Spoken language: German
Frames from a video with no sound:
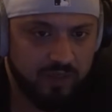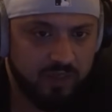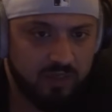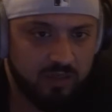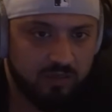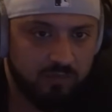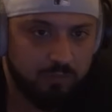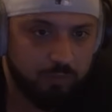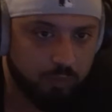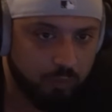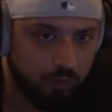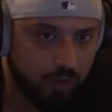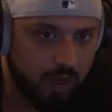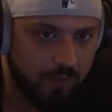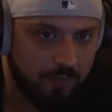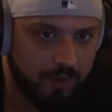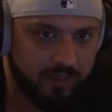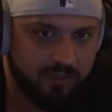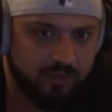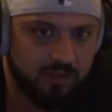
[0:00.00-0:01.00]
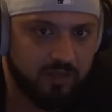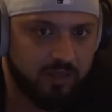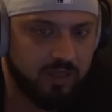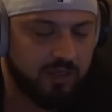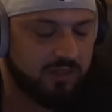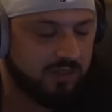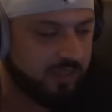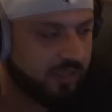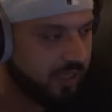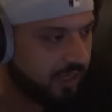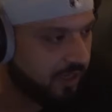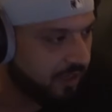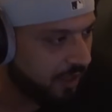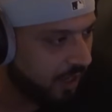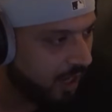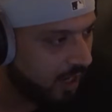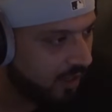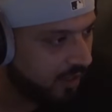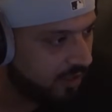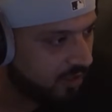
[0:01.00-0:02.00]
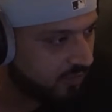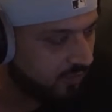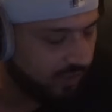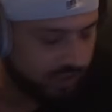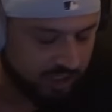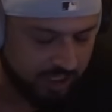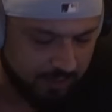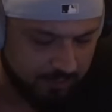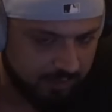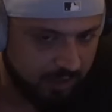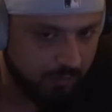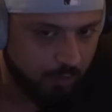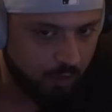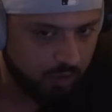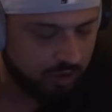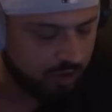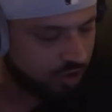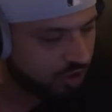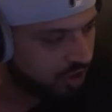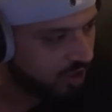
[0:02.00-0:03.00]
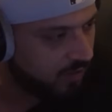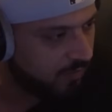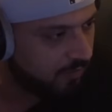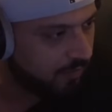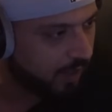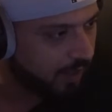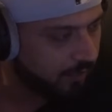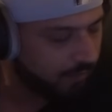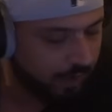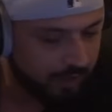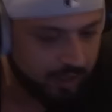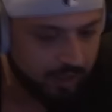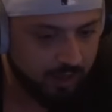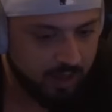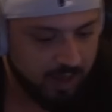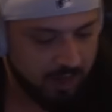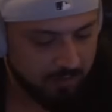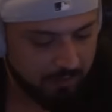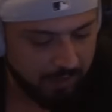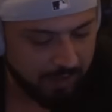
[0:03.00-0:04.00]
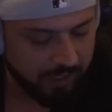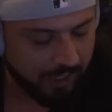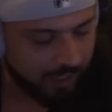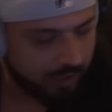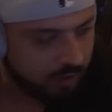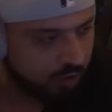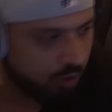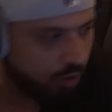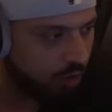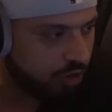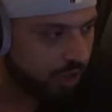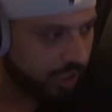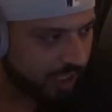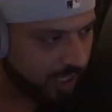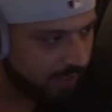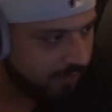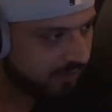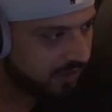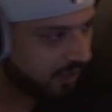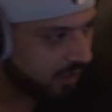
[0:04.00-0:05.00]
wie, Bruder, er meinte, Digga, ich sehe deine Nachricht. Ich habe dem auch geschrieben, mein, meine, mein Hack soll euch haram